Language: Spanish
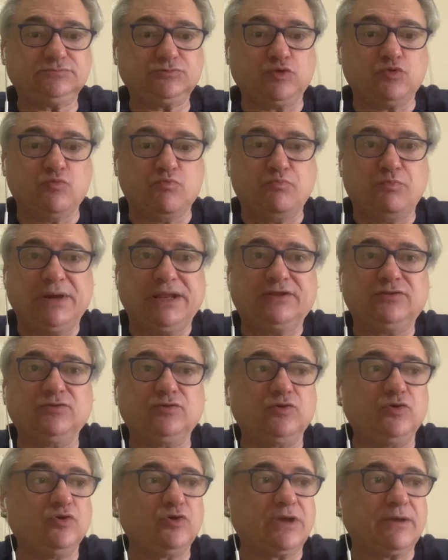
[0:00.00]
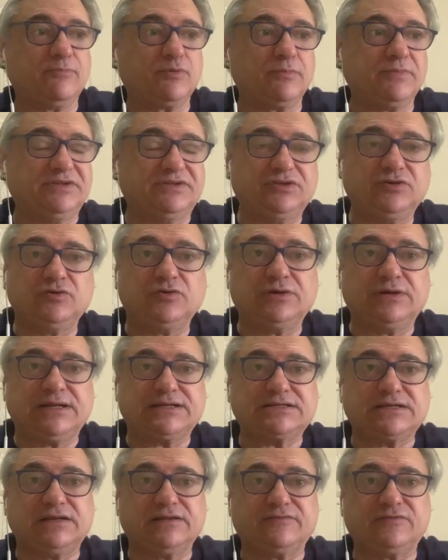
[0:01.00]
cumpliendo lo que prometió en
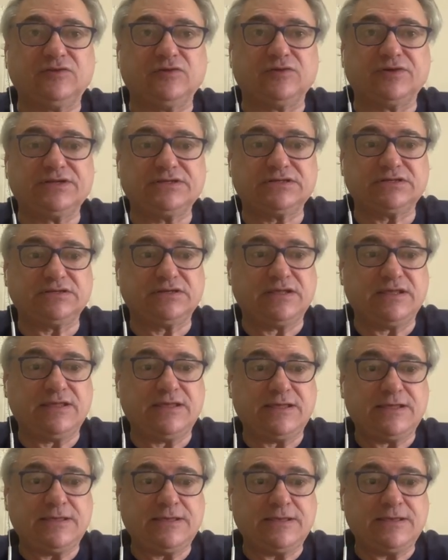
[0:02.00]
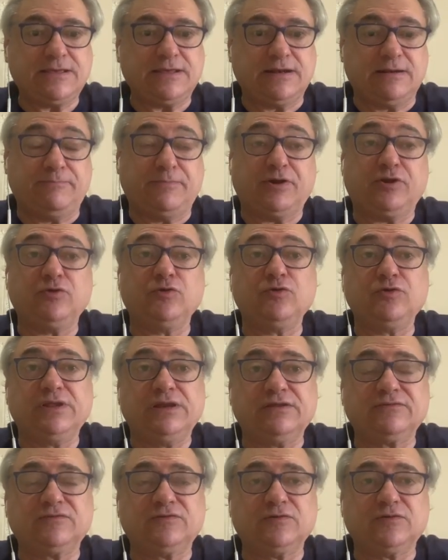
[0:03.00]
las elecciones, en el periodo de
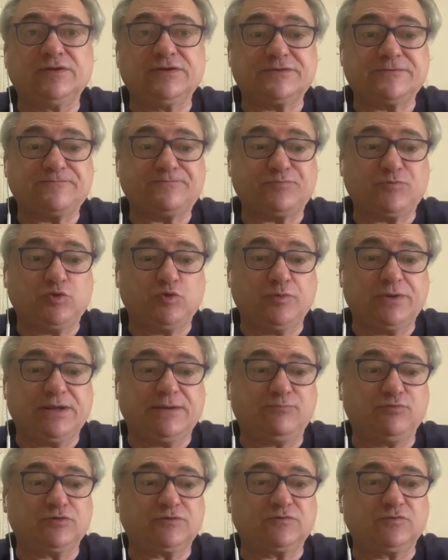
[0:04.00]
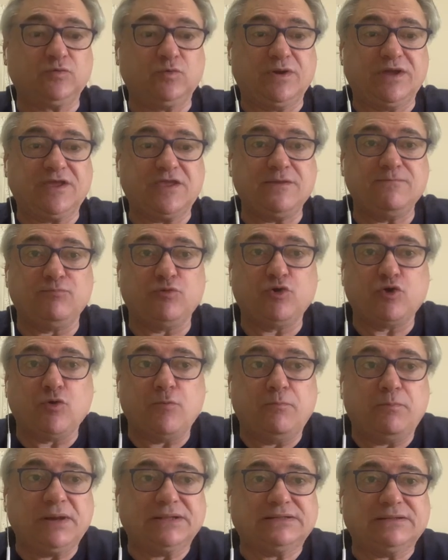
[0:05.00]
elecciones, y hubiera puesto un equipo
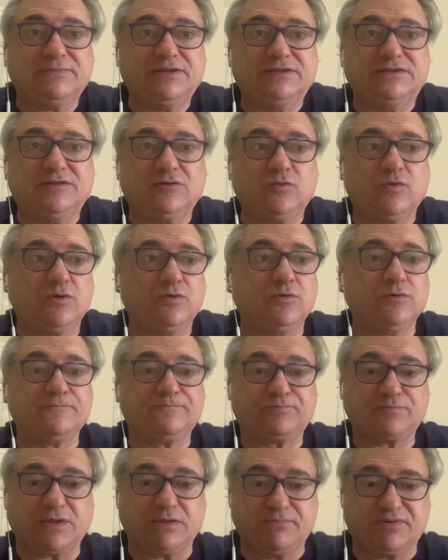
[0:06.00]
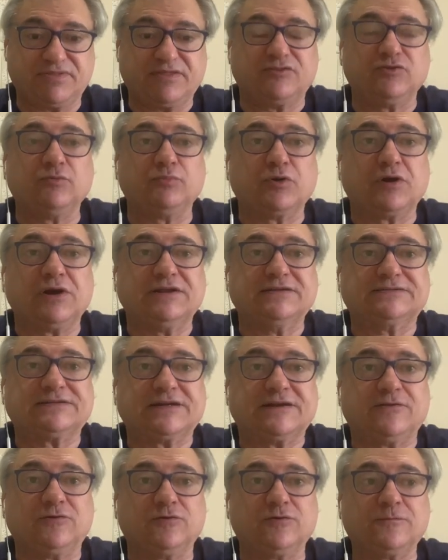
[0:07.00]
completamente nuevo, empezando por el
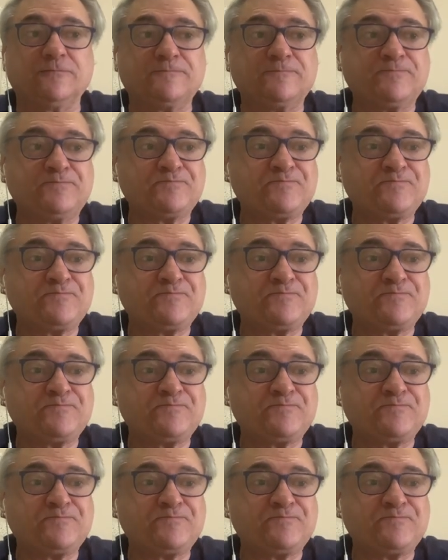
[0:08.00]
entrenador,